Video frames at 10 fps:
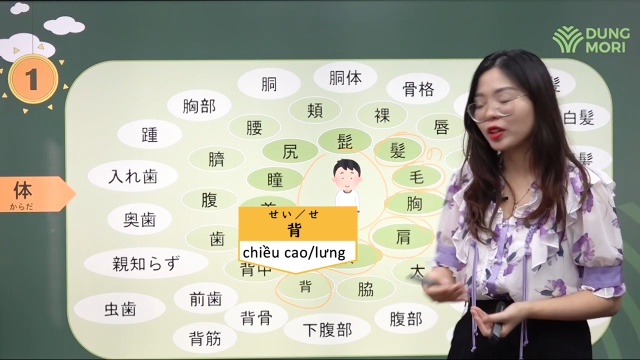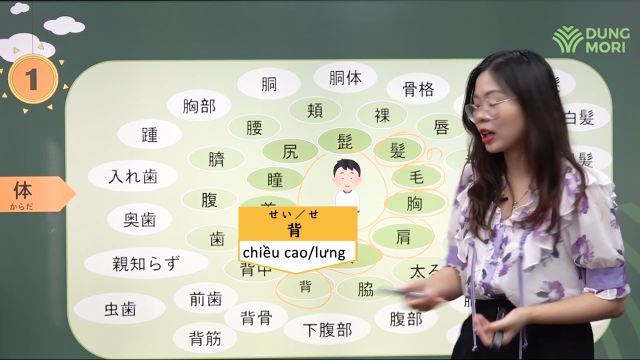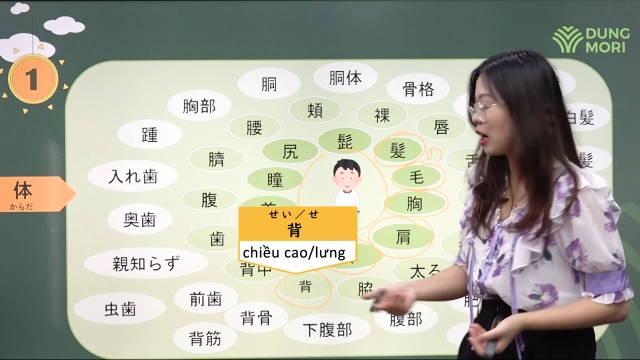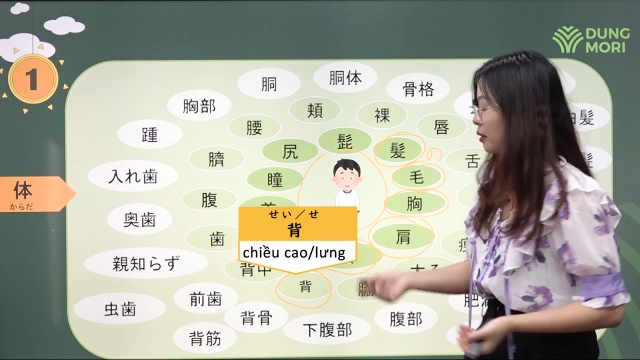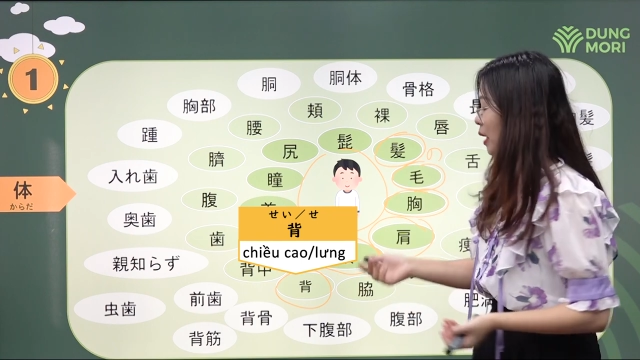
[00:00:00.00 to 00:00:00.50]

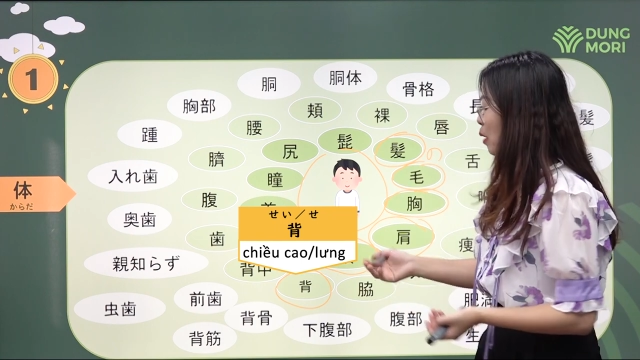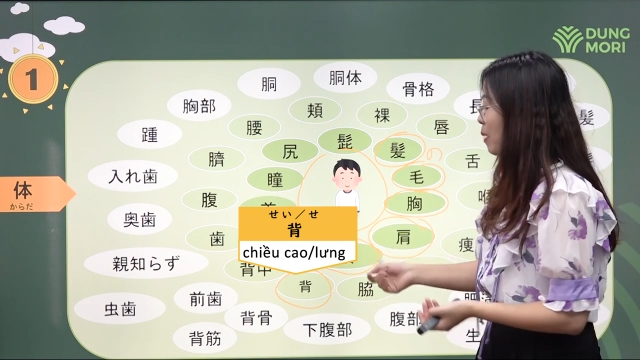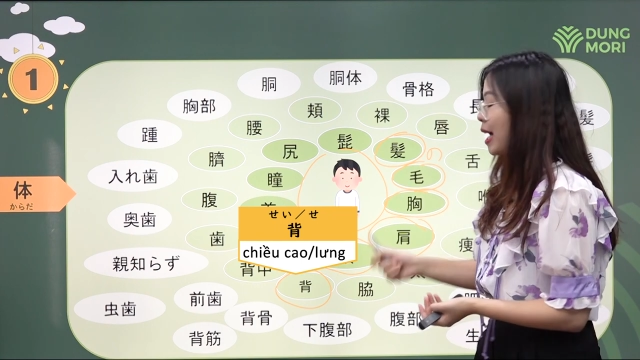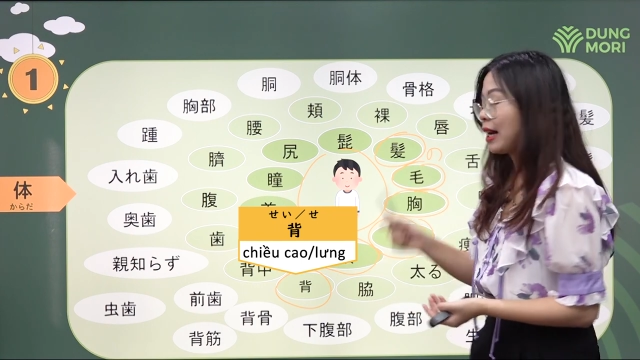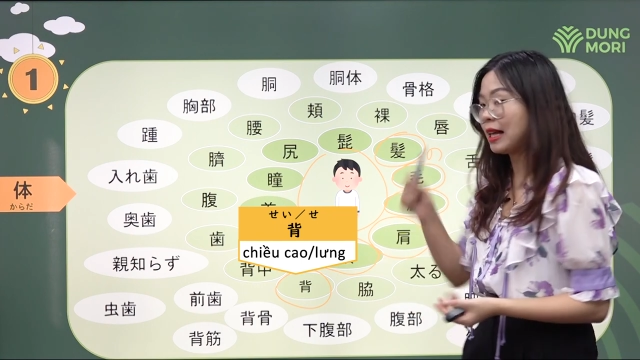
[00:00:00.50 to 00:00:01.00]
còn nếu
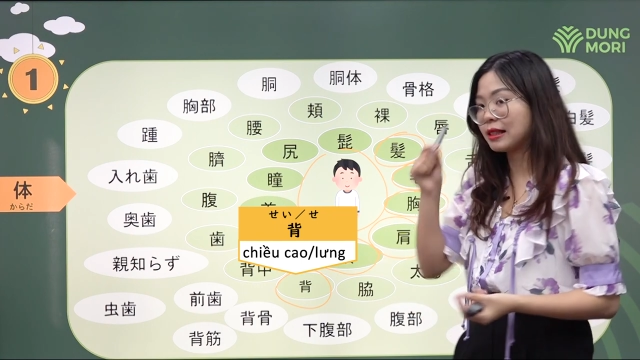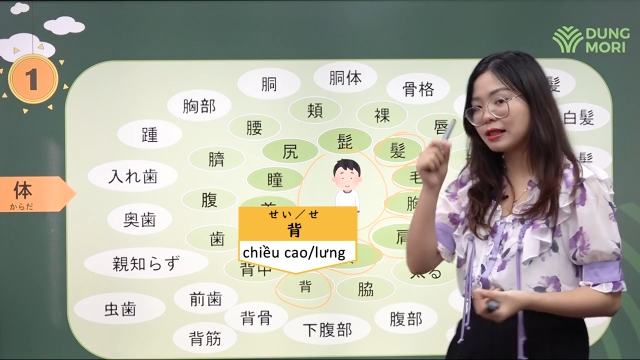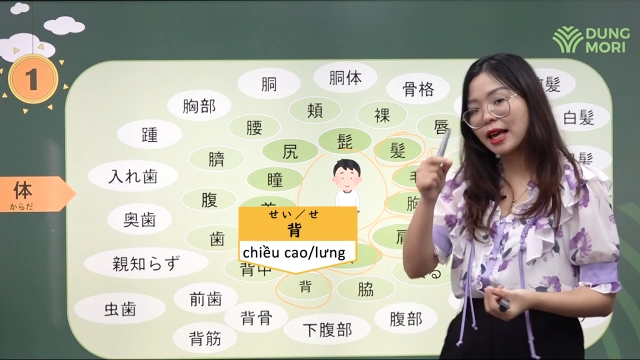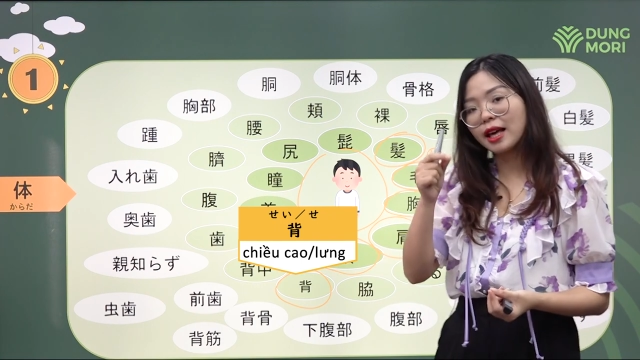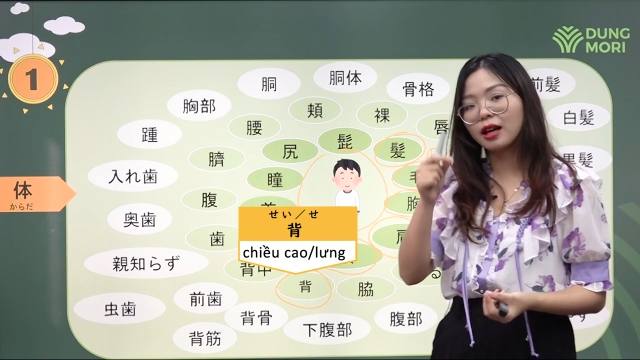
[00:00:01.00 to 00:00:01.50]
mà là
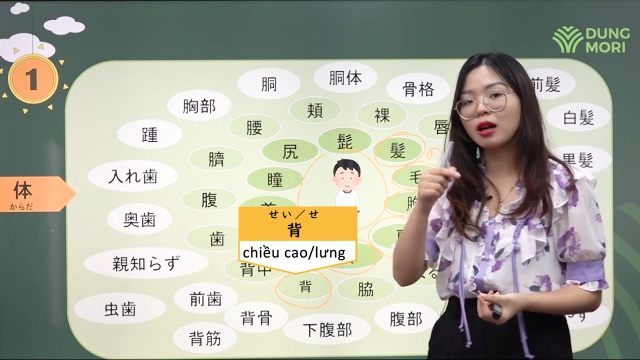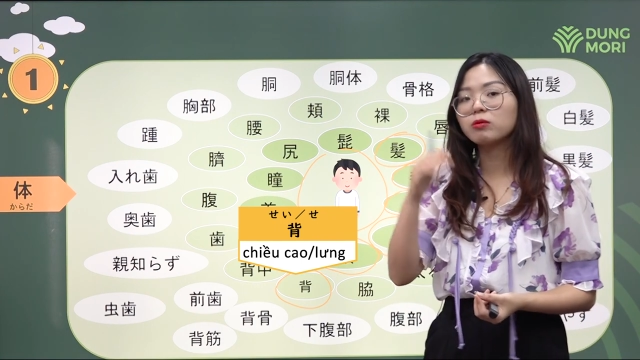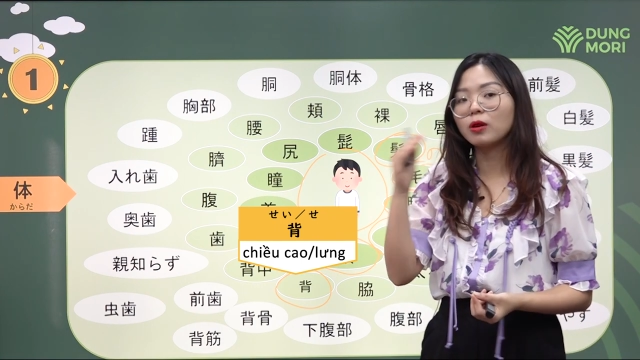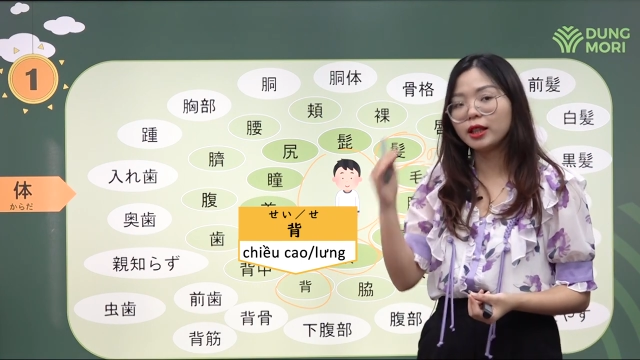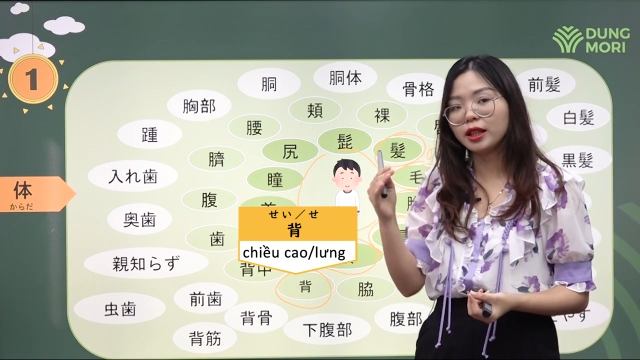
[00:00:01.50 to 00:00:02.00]
c
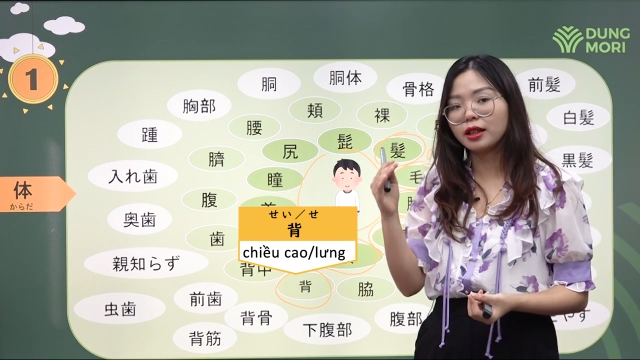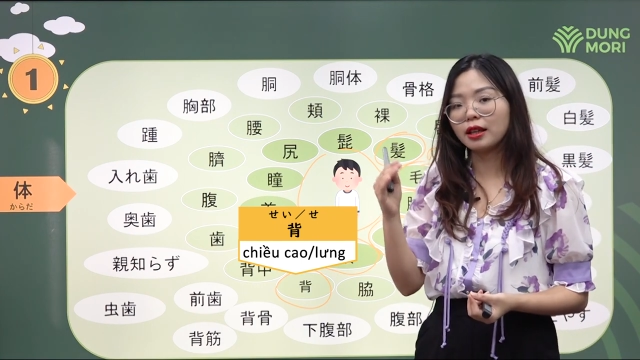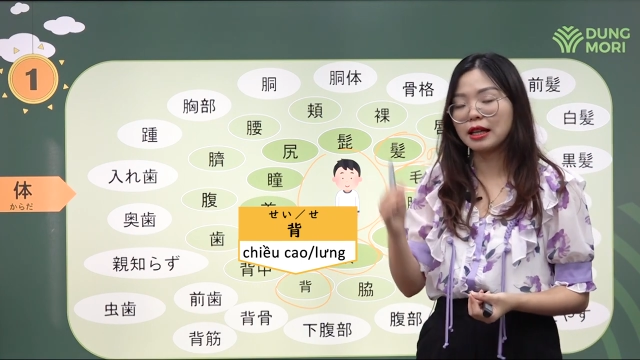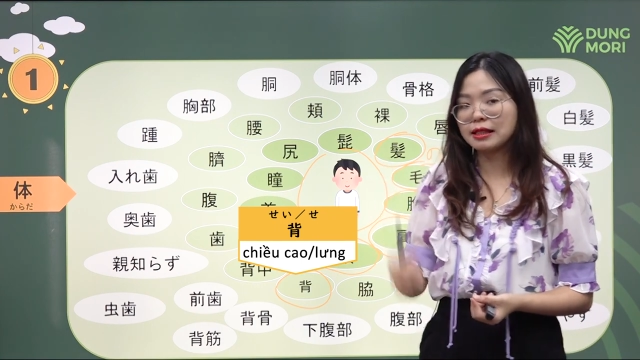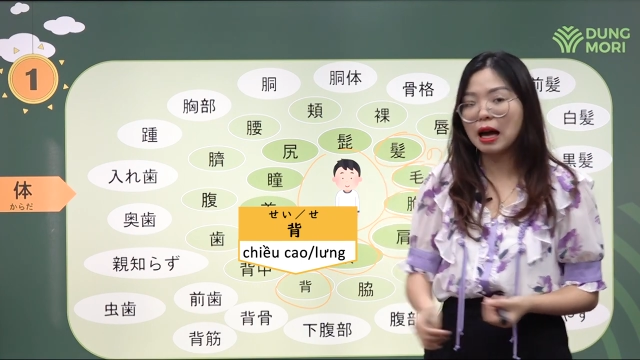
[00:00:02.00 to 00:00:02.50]
không có i
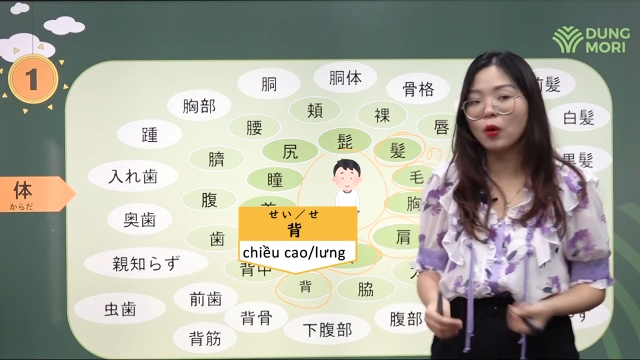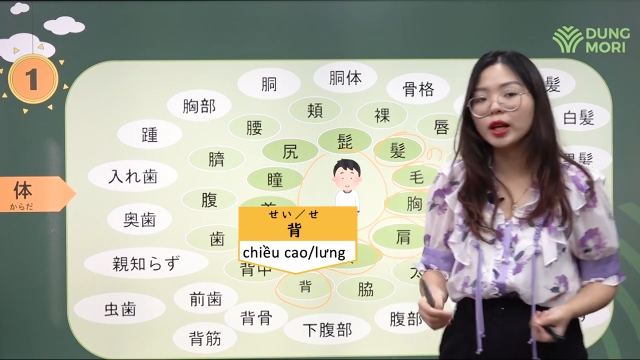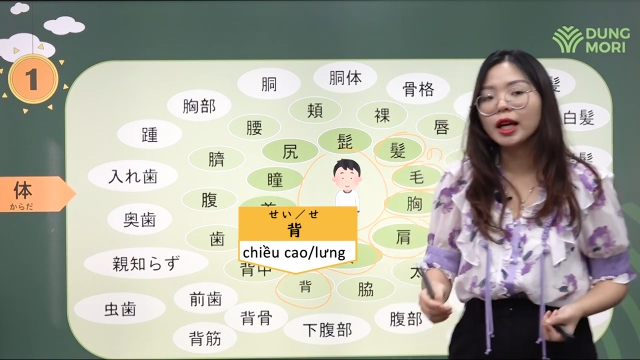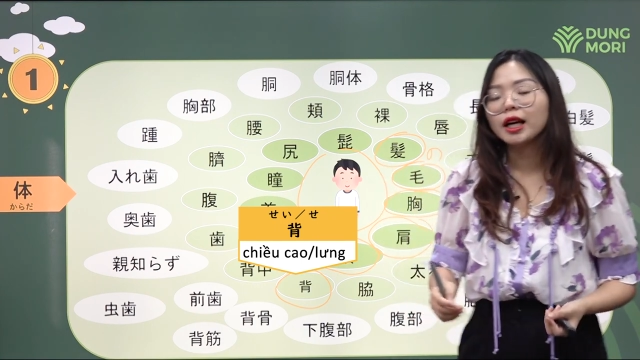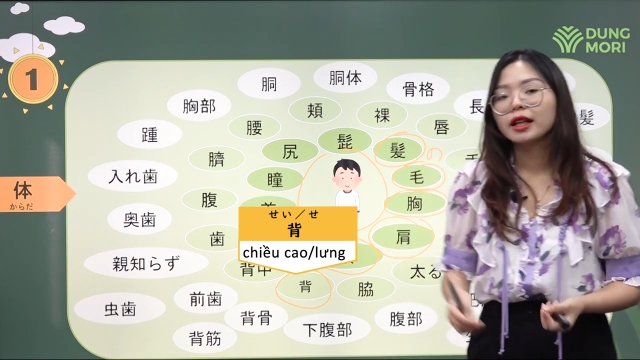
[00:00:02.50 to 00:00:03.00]
ở đằng sau ấy